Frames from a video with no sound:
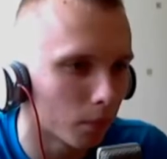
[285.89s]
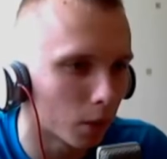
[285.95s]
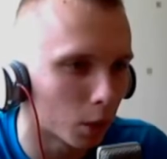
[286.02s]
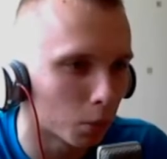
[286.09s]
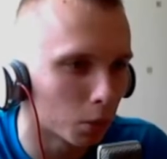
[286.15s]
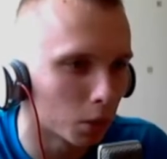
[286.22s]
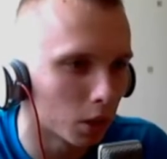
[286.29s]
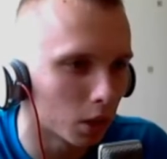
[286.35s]

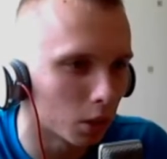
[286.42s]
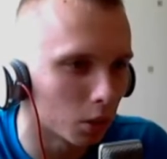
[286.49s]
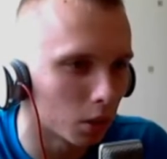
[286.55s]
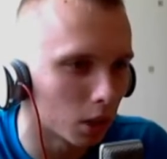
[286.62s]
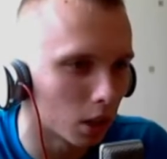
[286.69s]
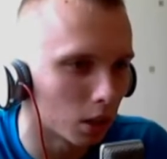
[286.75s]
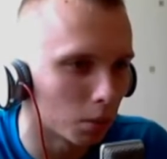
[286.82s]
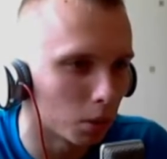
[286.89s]
Aż muzyka
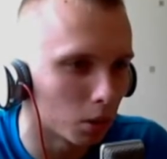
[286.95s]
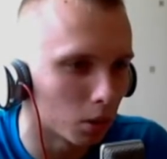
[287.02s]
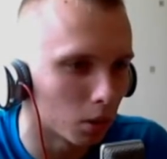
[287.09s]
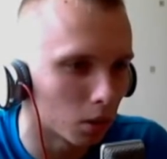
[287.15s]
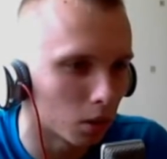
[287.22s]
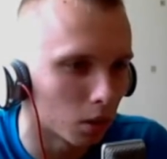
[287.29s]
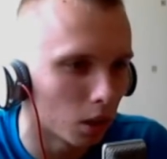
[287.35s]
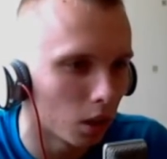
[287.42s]
ustała, bo to
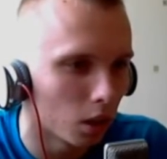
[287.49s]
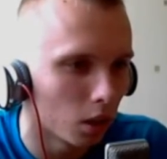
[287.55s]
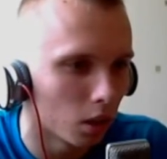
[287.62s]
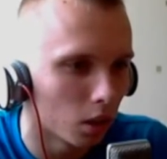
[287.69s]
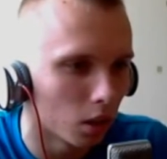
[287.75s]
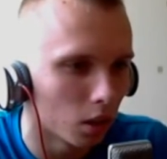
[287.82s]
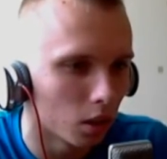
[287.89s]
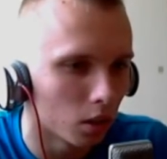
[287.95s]
co...
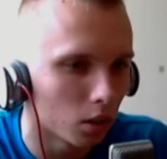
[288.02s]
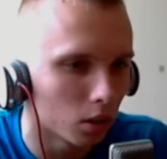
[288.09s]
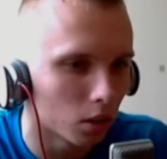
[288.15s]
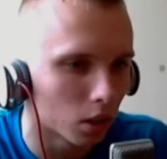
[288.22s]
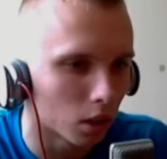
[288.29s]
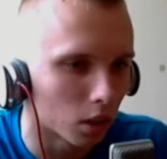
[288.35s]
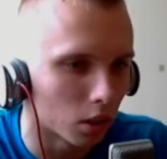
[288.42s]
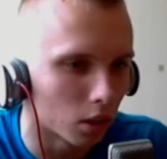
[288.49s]

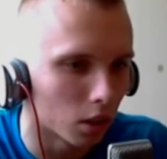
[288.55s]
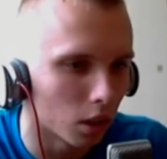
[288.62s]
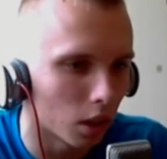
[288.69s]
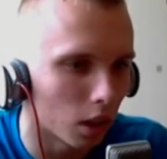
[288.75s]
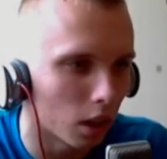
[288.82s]
Czekajcie,